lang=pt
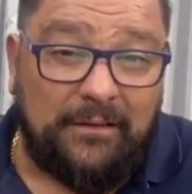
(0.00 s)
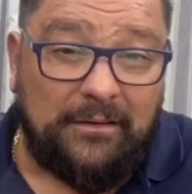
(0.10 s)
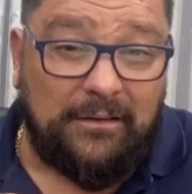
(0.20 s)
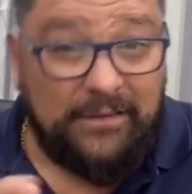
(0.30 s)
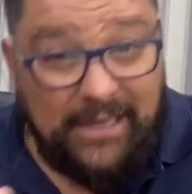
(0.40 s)

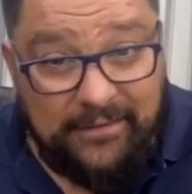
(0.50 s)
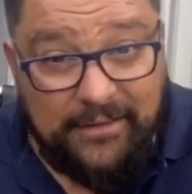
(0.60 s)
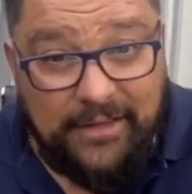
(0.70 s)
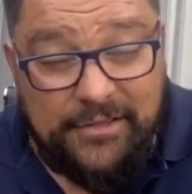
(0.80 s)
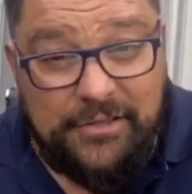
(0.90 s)
Entende-se
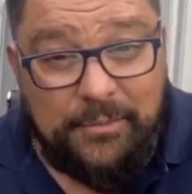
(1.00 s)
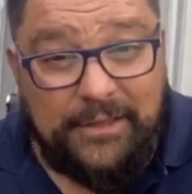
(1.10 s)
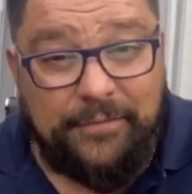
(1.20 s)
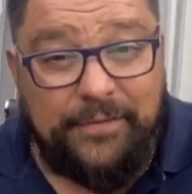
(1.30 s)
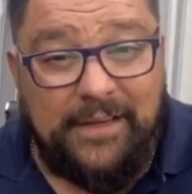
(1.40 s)
em legítima
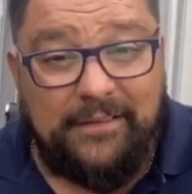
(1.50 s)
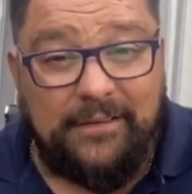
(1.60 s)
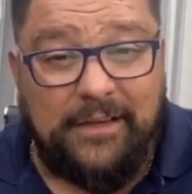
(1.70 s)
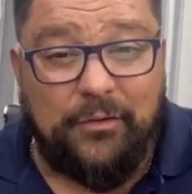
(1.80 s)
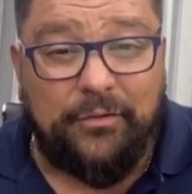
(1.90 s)
defesa
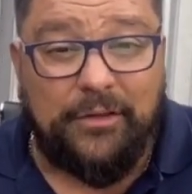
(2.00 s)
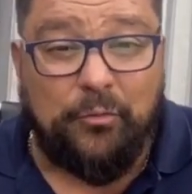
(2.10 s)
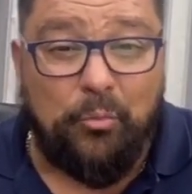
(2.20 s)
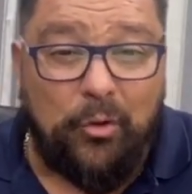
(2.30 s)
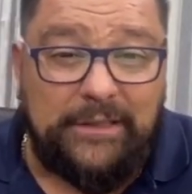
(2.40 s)
quem, usando
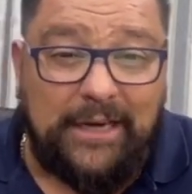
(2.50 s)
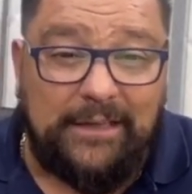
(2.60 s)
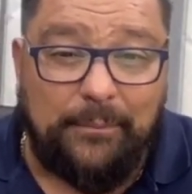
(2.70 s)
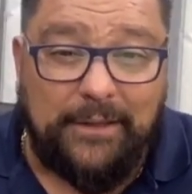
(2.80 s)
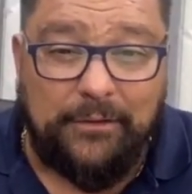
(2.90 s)

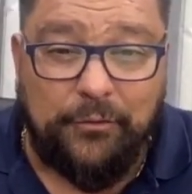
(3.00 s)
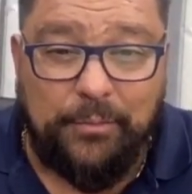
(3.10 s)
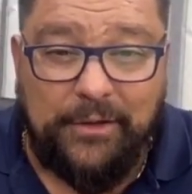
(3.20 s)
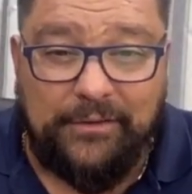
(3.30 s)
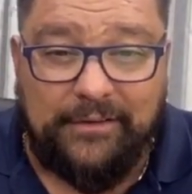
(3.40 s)
moderadamente dos
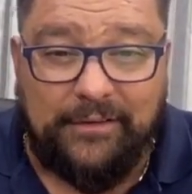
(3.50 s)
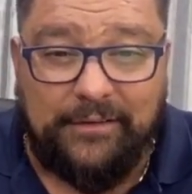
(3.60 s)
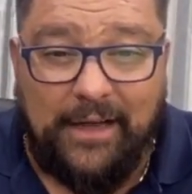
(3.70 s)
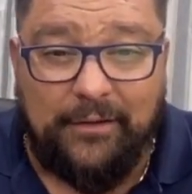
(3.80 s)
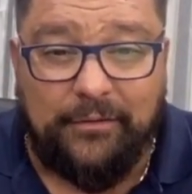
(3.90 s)
meios
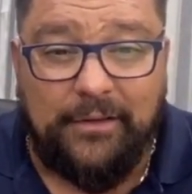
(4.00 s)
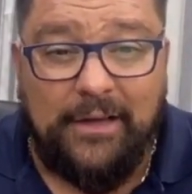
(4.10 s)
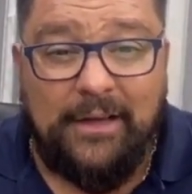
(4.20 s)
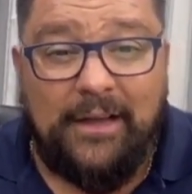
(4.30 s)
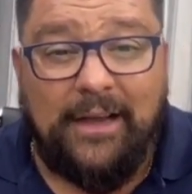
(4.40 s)
necessários,
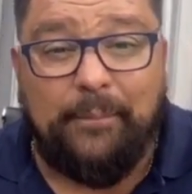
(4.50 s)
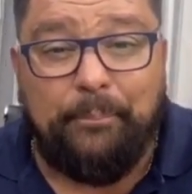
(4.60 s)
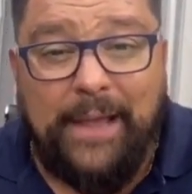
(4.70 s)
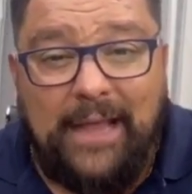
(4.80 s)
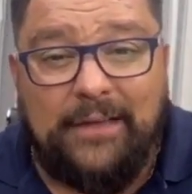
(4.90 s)

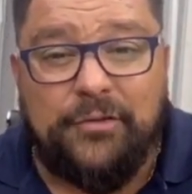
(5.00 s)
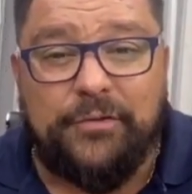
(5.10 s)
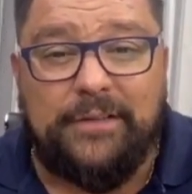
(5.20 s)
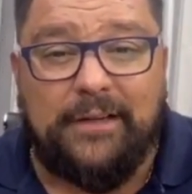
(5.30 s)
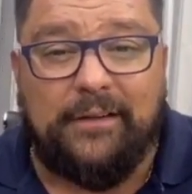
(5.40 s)
repele
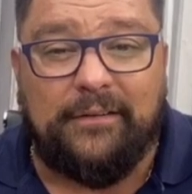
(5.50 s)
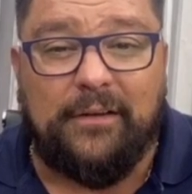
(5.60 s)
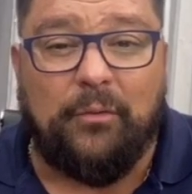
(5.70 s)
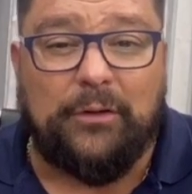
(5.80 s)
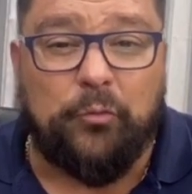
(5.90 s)
injusta
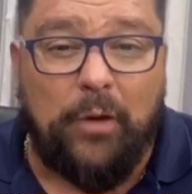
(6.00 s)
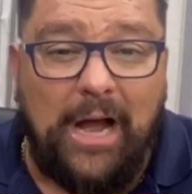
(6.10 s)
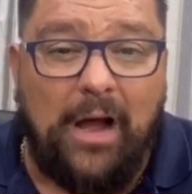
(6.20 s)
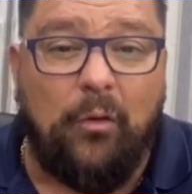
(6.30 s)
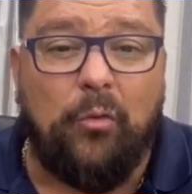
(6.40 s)
agressão
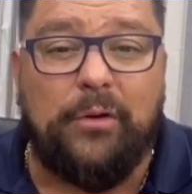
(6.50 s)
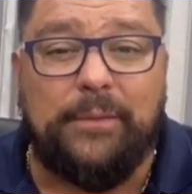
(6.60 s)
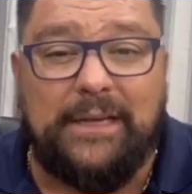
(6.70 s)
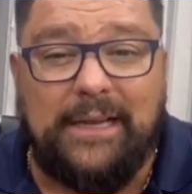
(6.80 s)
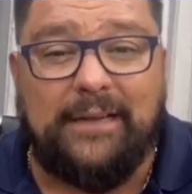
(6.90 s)
atual ou
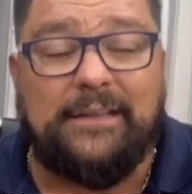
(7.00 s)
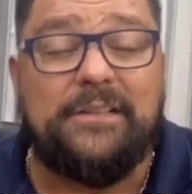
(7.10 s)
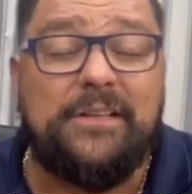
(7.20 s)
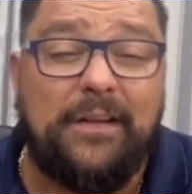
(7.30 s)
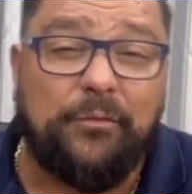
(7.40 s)
iminente a
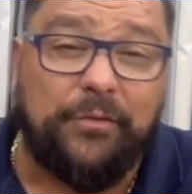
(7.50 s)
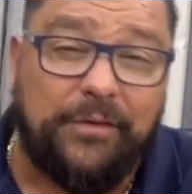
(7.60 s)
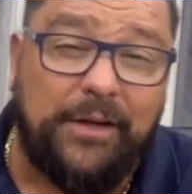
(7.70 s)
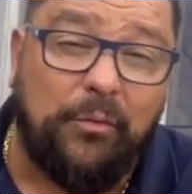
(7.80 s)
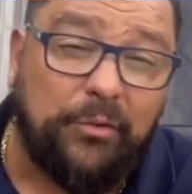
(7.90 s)
direito
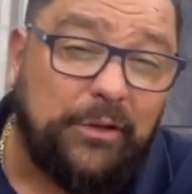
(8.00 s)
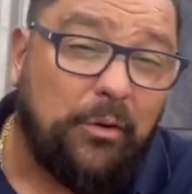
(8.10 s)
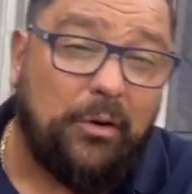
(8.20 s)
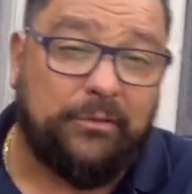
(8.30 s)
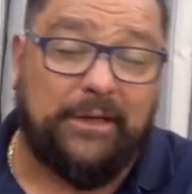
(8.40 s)
seu ou de
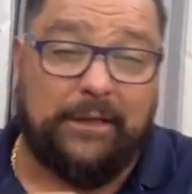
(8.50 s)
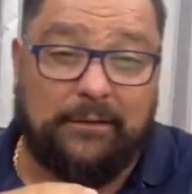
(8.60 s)
outrem.